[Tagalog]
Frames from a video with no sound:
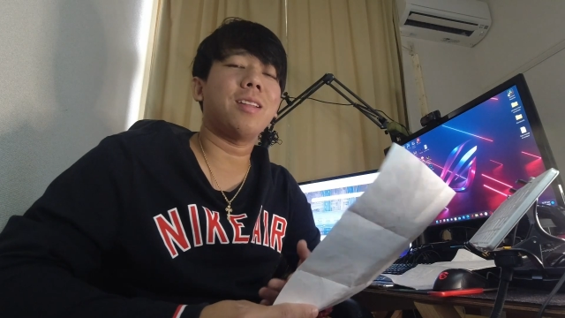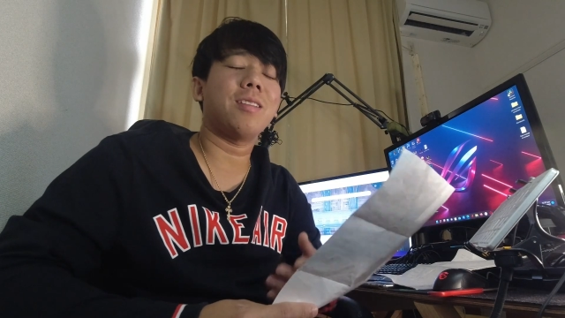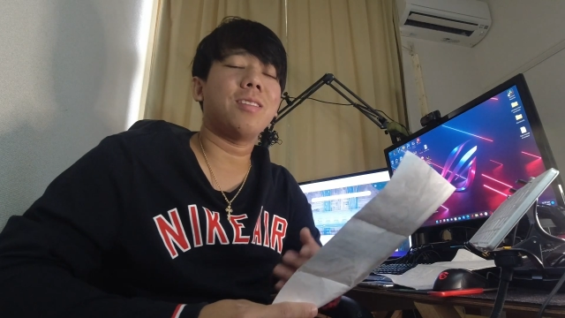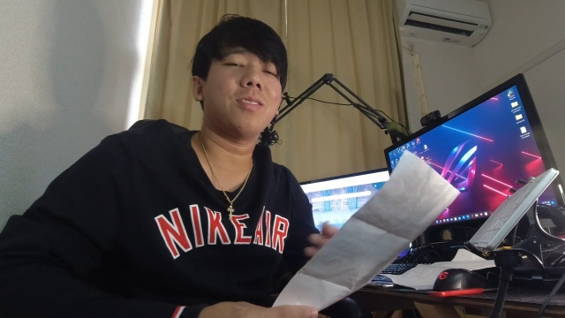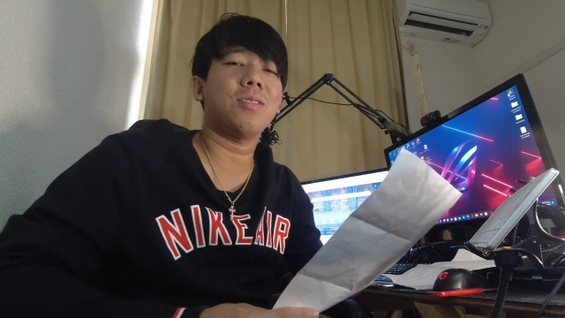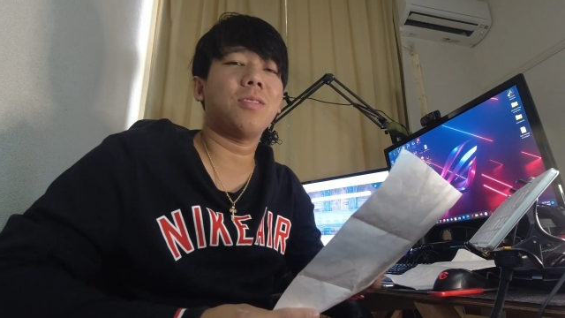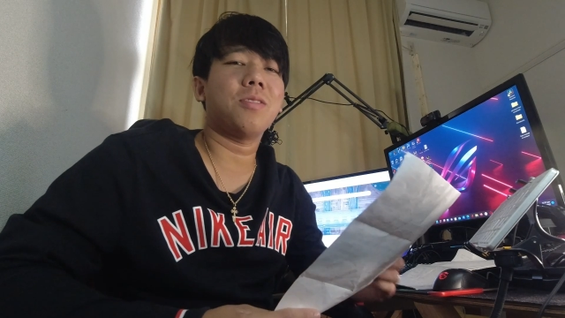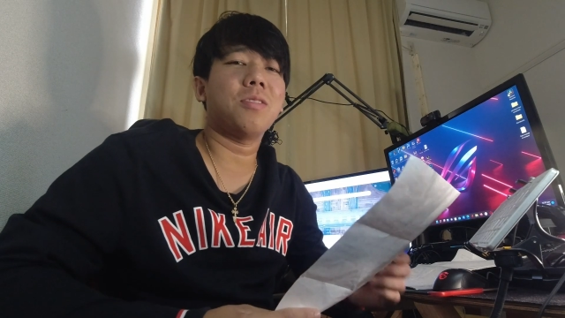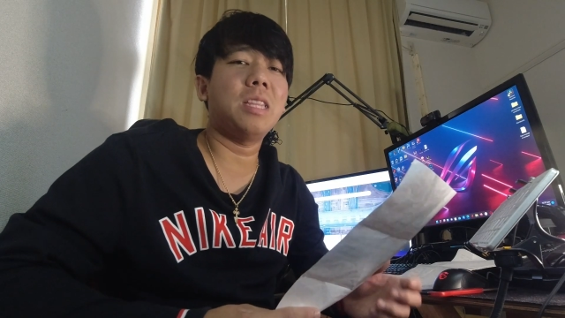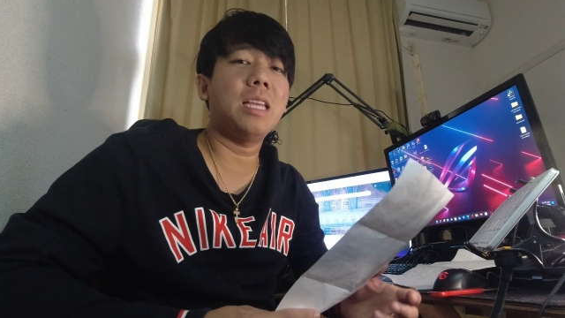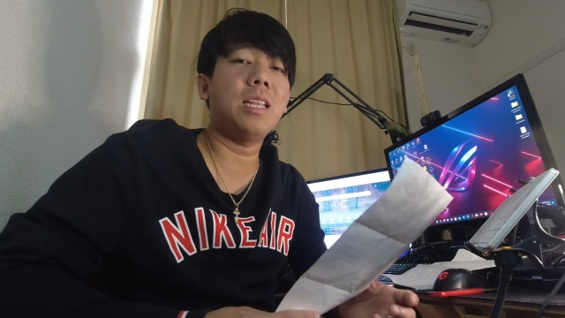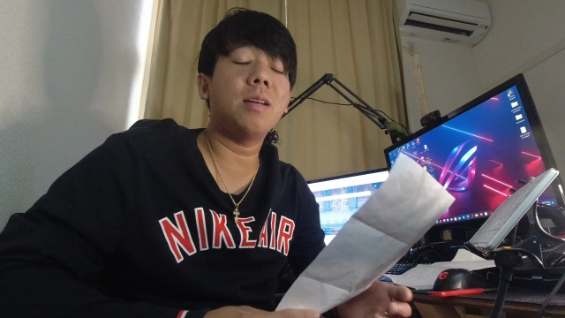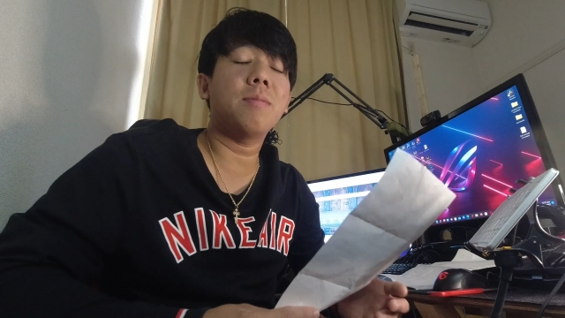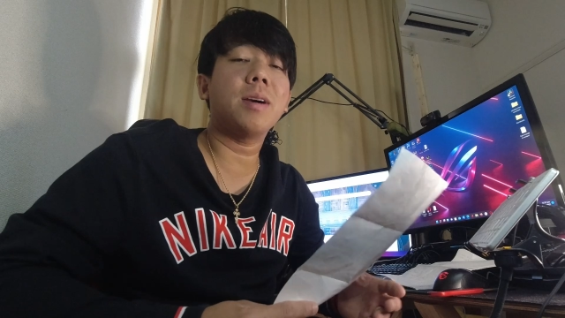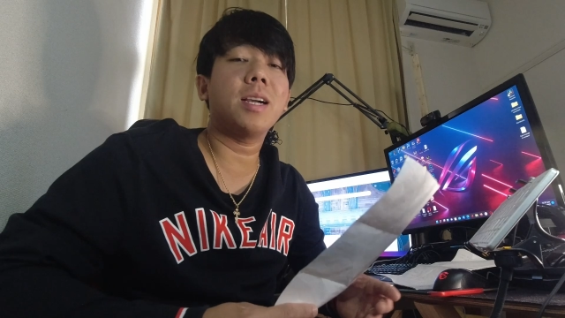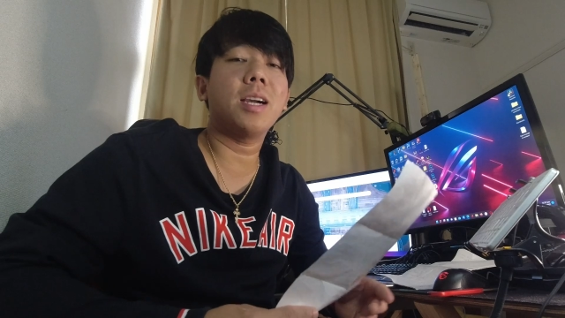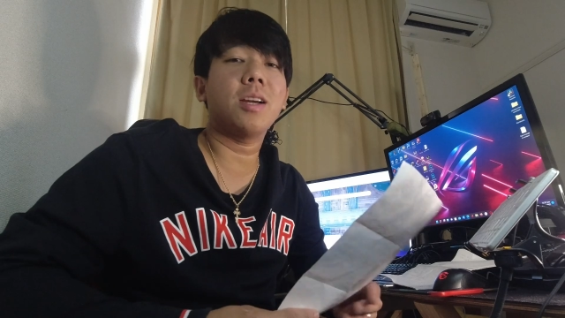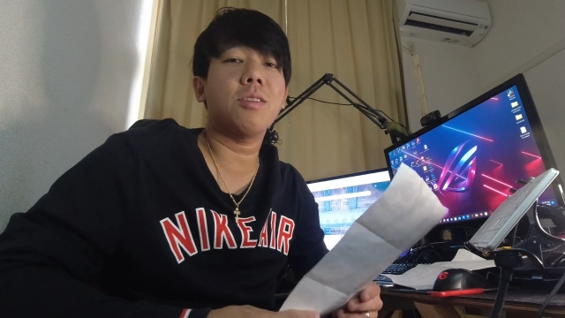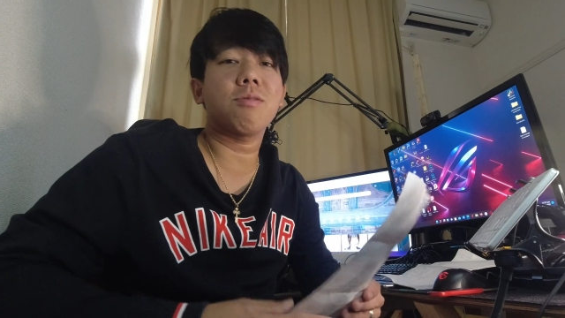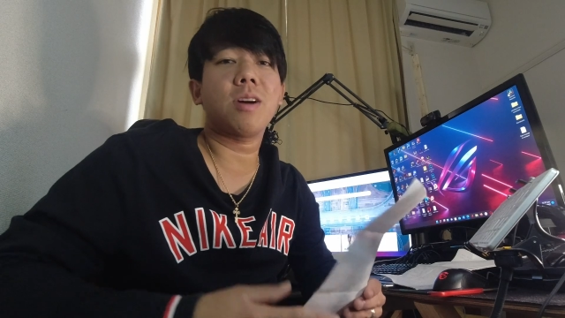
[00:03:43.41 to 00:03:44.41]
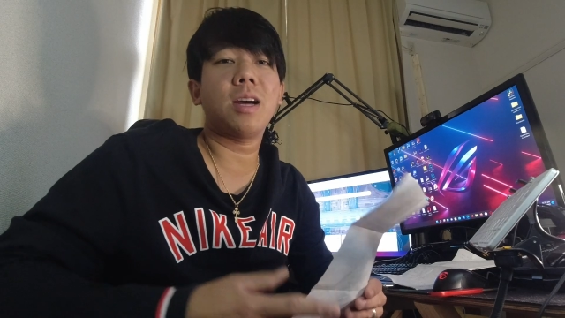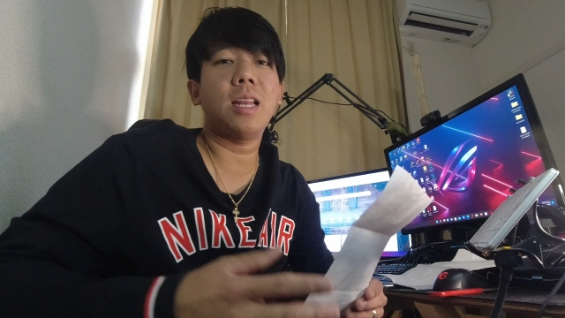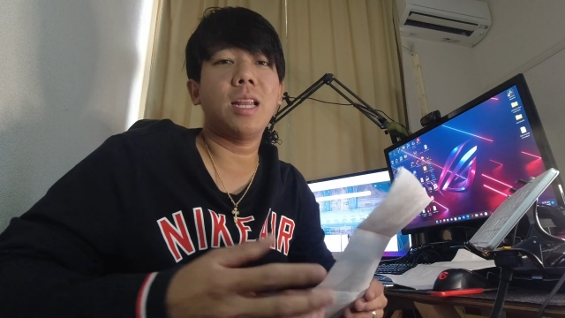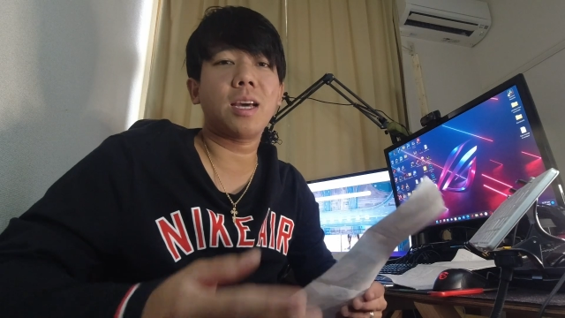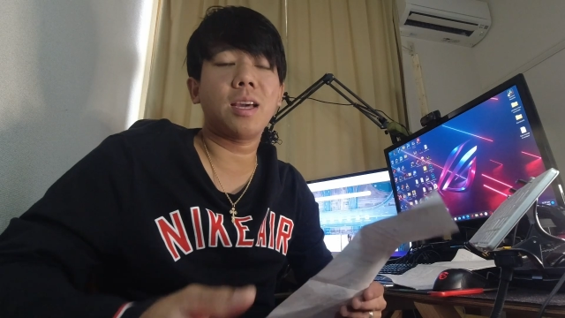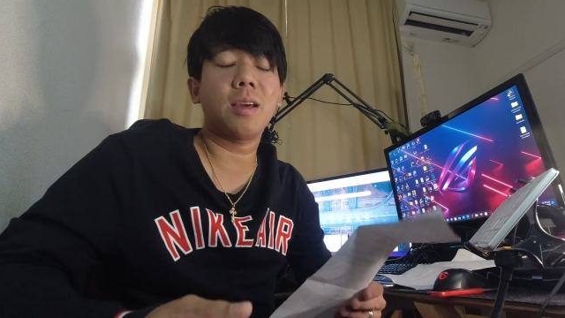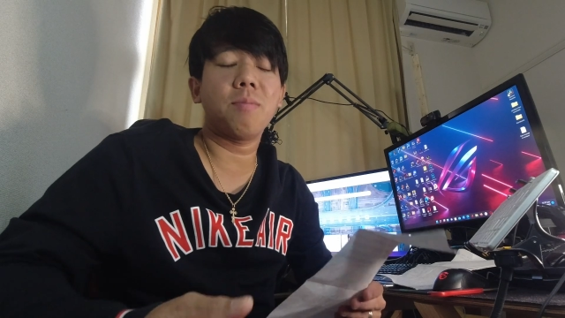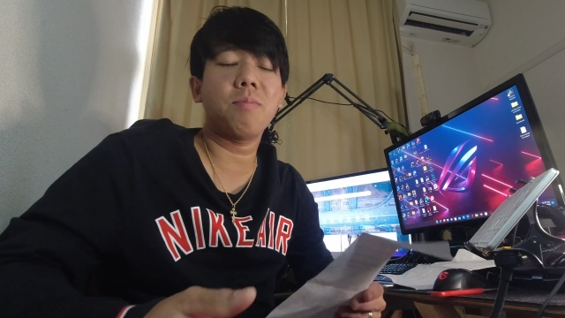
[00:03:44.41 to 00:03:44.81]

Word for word: So, hindi naman ganun kalaki,